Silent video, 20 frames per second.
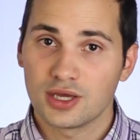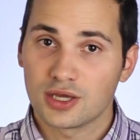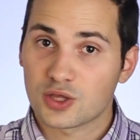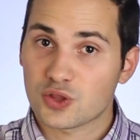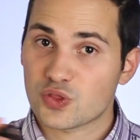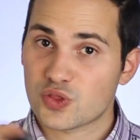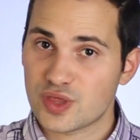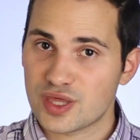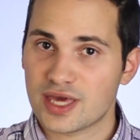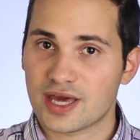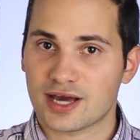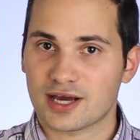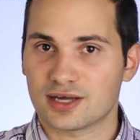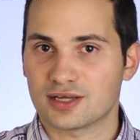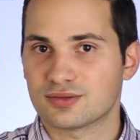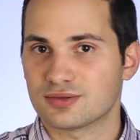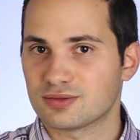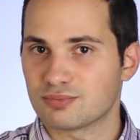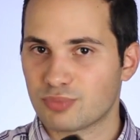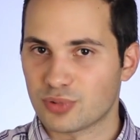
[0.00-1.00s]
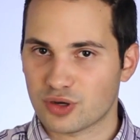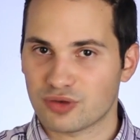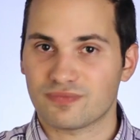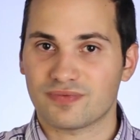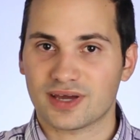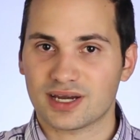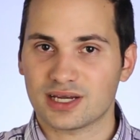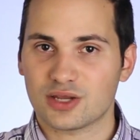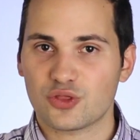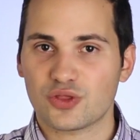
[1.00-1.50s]
sia per
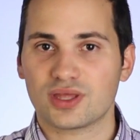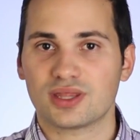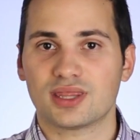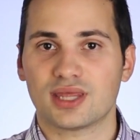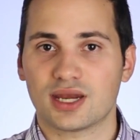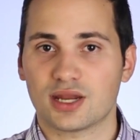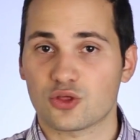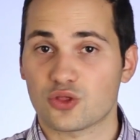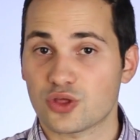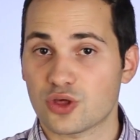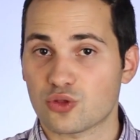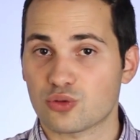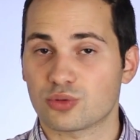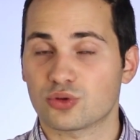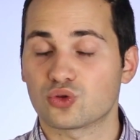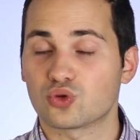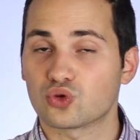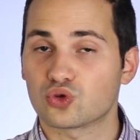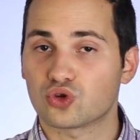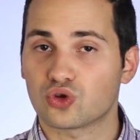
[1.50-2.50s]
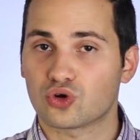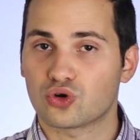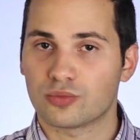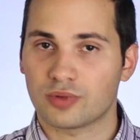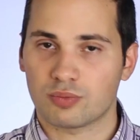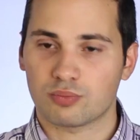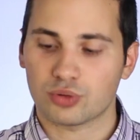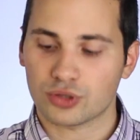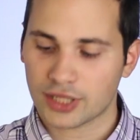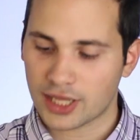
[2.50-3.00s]
farli scattare sia soprattutto
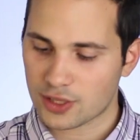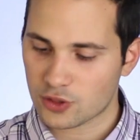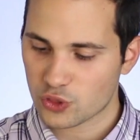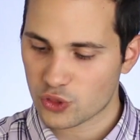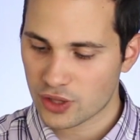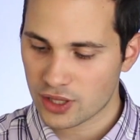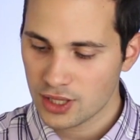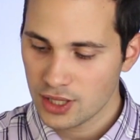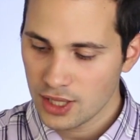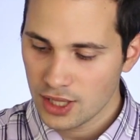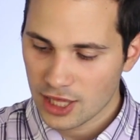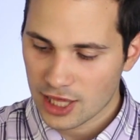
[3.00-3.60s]
come potenza.